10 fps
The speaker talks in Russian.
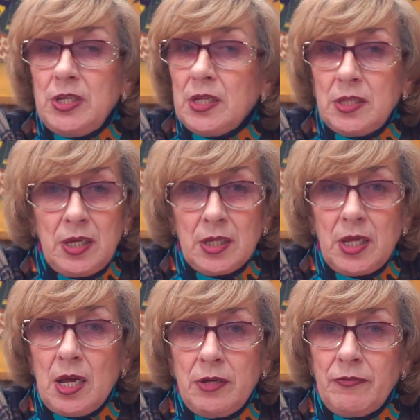нет, нет,
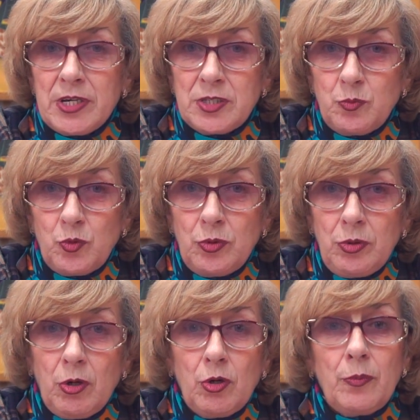я не возьму.
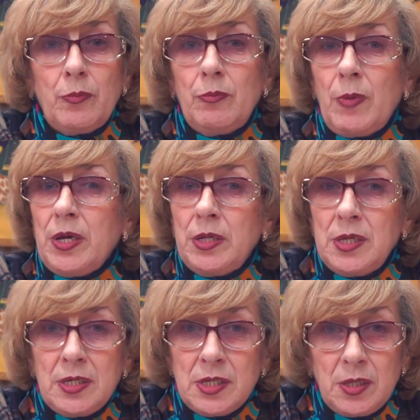Мои
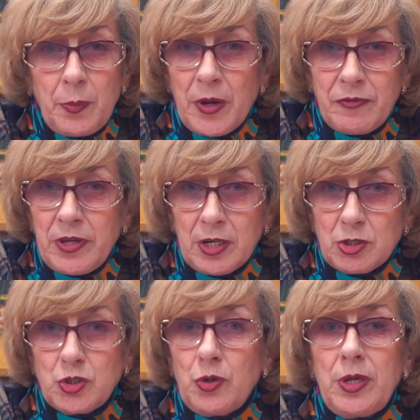дети не
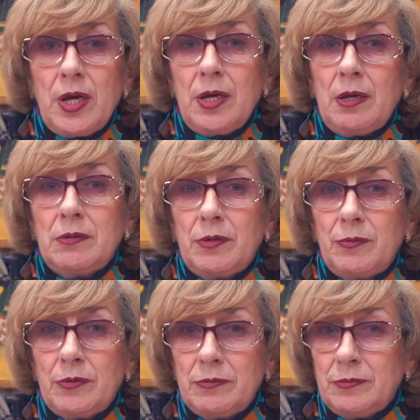поверят, что я
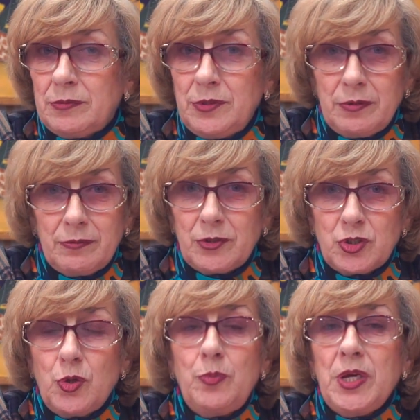
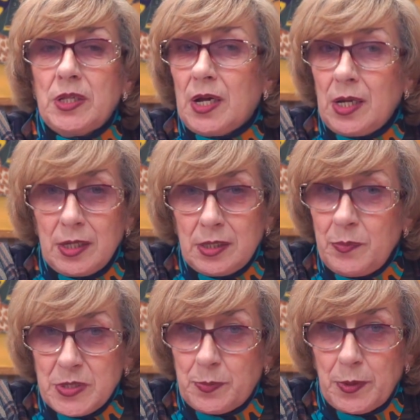что мне дали это
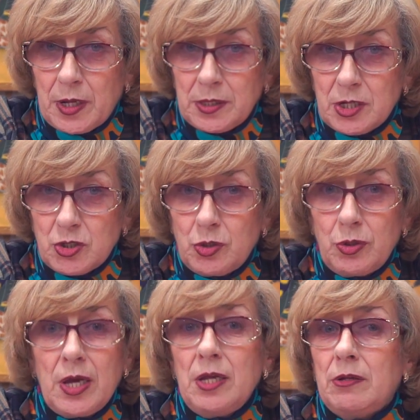бесплатно, что
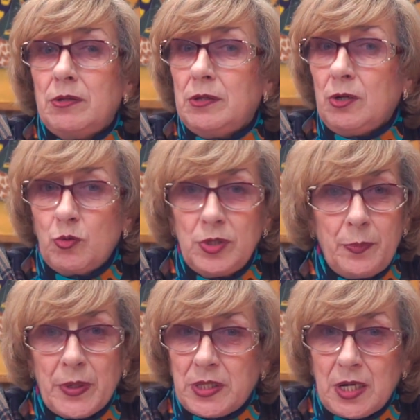я не, не
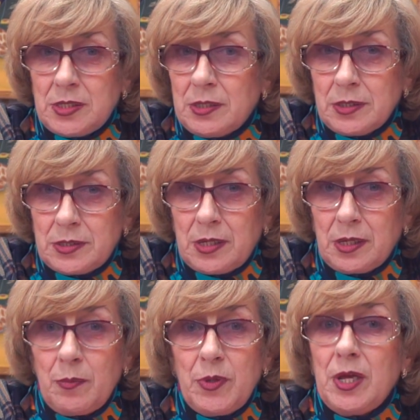потратила
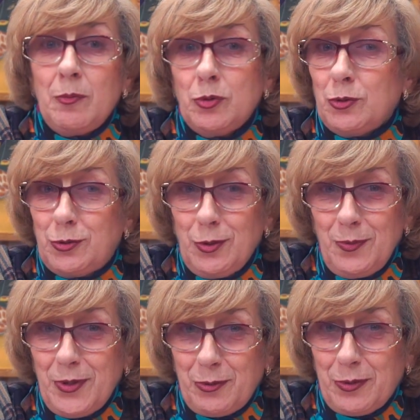деньги. Меня будут
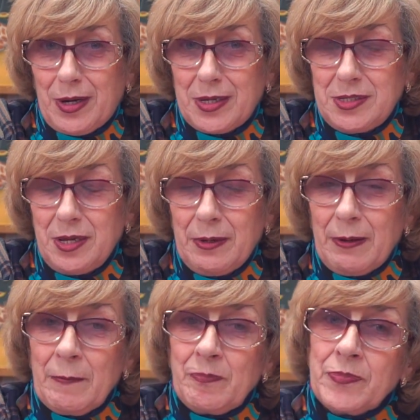дома ругать.
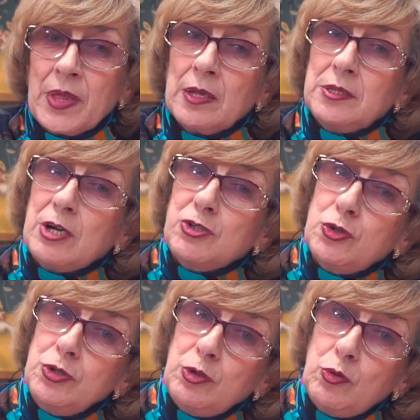Так
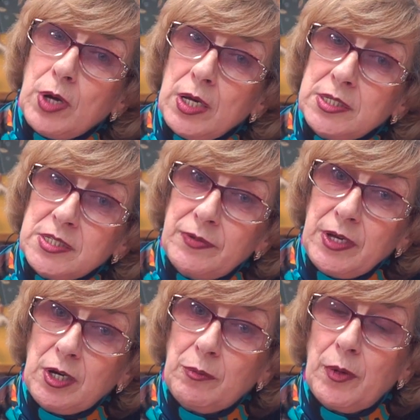что не ругайте
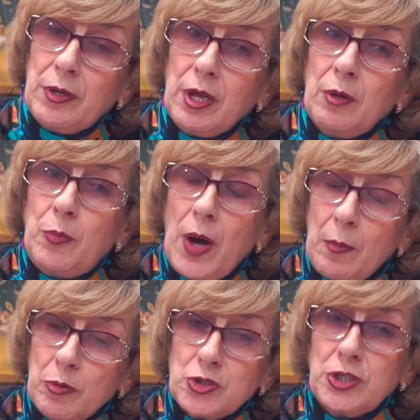своих
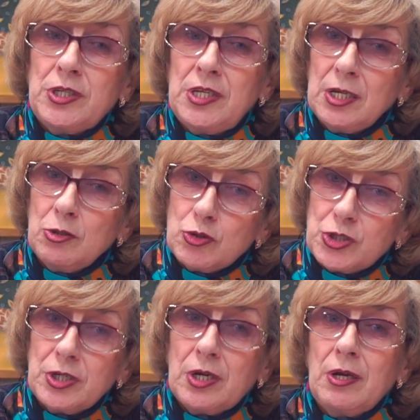бабушек,
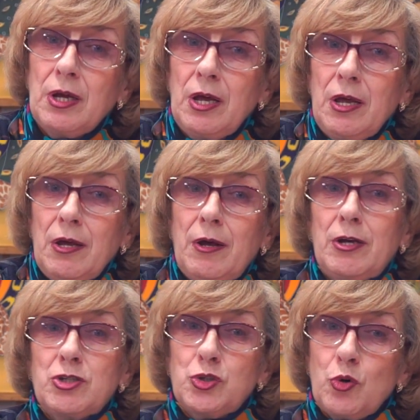дедушек,
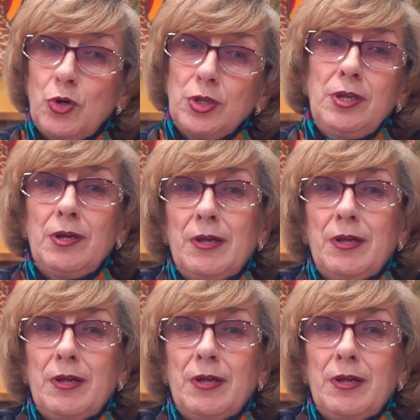э, жен,